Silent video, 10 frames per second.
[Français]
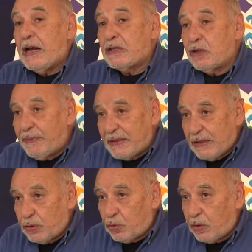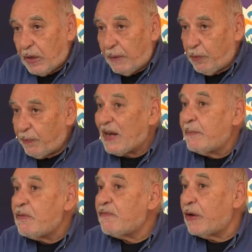elles sont basées sur à peu près
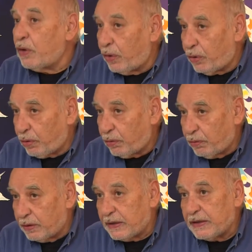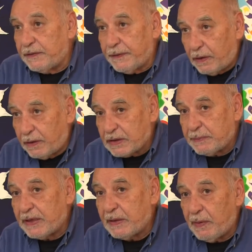les mêmes valeurs. Il y a des
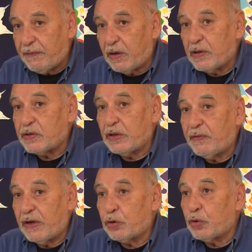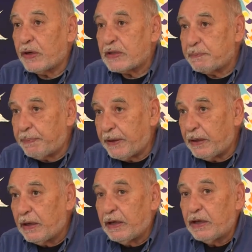différences, mais des mêmes valeurs, c'est les valeurs de
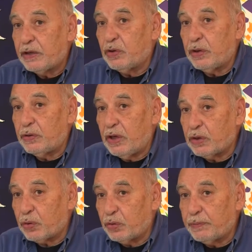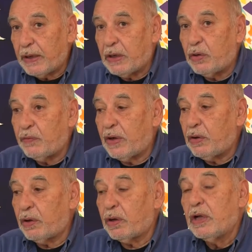respect, d'être humain, les
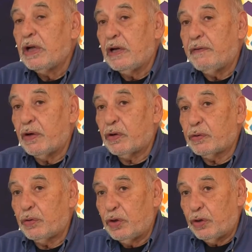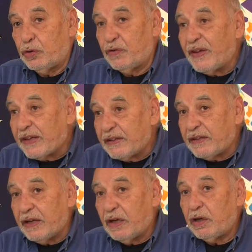valeurs, valeurs de,
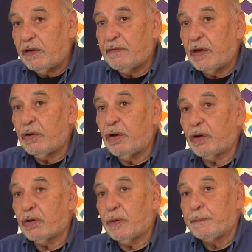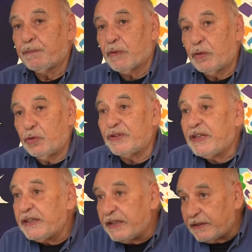vérité, les valeurs euh, de
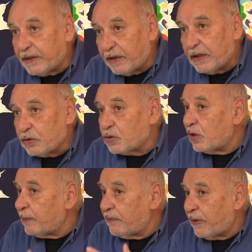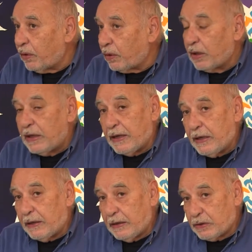dignité, ce sont les mêmes valeurs.
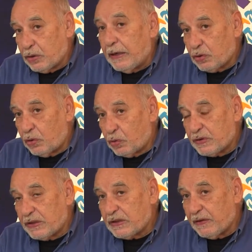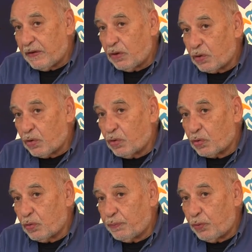Et, ce sont aussi ces valeurs qu'on
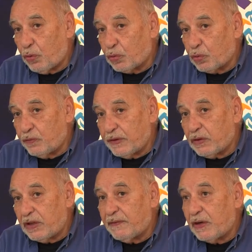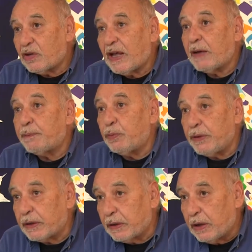peut retrouver dans les valeurs de la
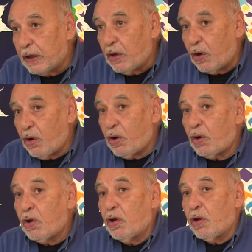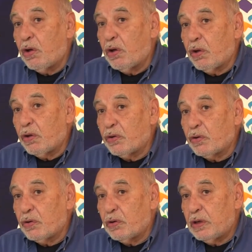République. Or,
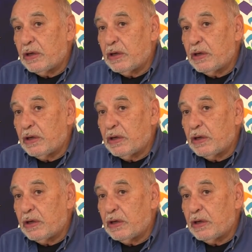euh,